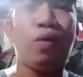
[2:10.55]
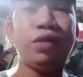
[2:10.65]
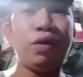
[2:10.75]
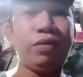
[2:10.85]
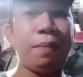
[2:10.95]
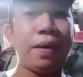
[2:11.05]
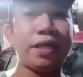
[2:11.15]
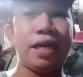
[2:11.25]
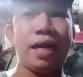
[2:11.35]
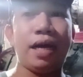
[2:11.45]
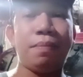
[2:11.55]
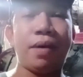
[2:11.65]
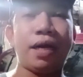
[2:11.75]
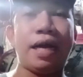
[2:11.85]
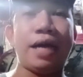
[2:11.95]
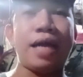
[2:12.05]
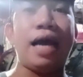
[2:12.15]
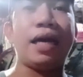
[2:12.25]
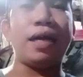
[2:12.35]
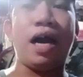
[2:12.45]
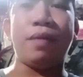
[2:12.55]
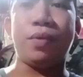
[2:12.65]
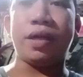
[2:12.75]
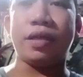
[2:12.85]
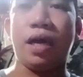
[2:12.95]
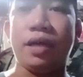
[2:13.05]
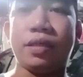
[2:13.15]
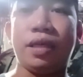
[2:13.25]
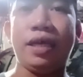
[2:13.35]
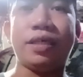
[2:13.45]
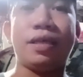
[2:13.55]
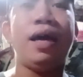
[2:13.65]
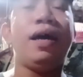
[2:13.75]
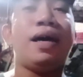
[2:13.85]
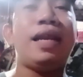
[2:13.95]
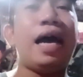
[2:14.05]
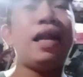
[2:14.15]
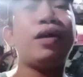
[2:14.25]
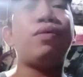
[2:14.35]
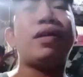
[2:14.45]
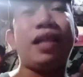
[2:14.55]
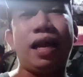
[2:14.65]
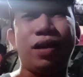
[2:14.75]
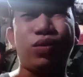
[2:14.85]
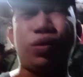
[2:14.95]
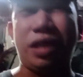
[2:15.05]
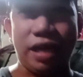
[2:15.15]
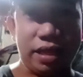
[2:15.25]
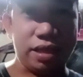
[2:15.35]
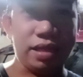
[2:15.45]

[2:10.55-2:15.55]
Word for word: unti-unti pag nila pagka naalagaan mo yun, guys, is lalago at lalago rin yan.